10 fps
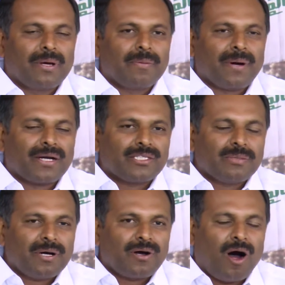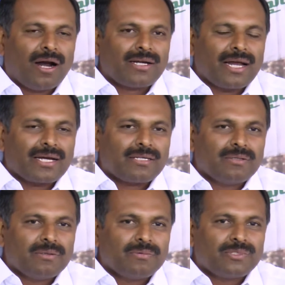మరి పట్టిసీమ
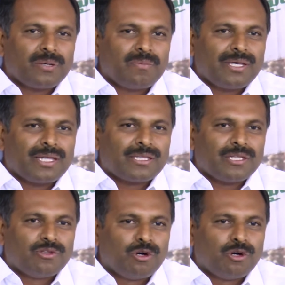కాంట్రాక్టర్ విషయంలో ఎంత